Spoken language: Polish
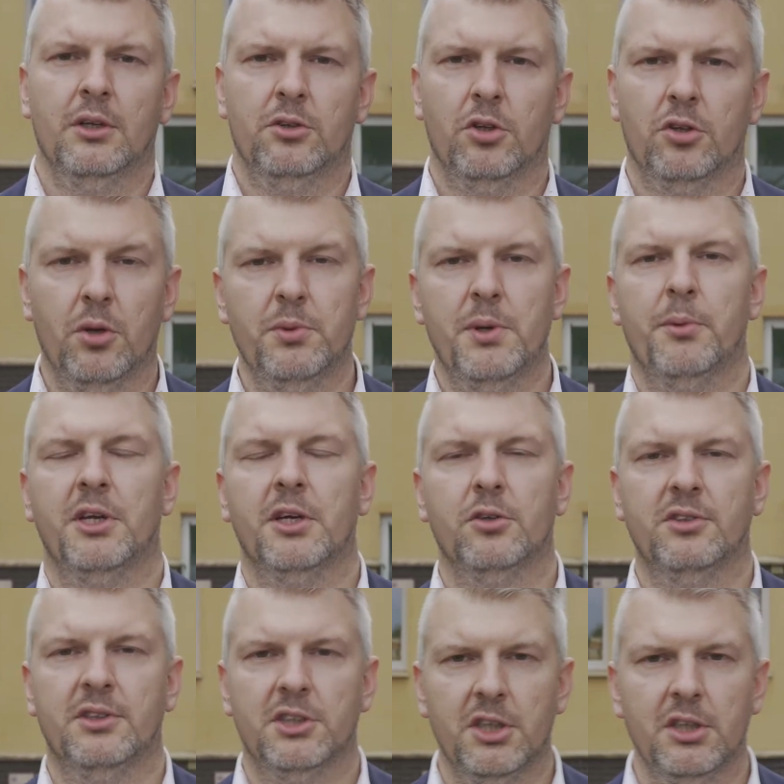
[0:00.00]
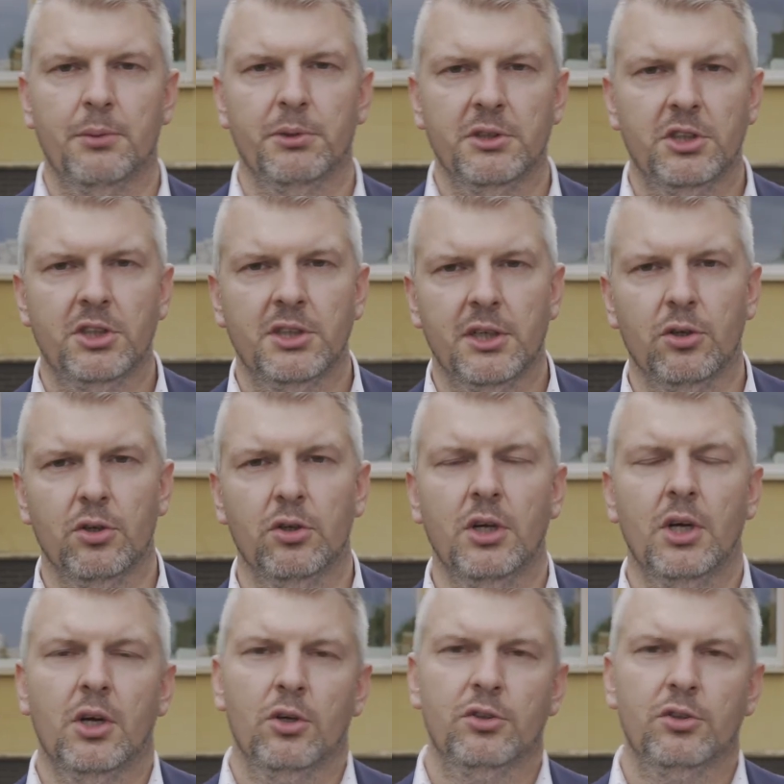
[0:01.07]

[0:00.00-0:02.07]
do domniemanego zdarzenia medycznego,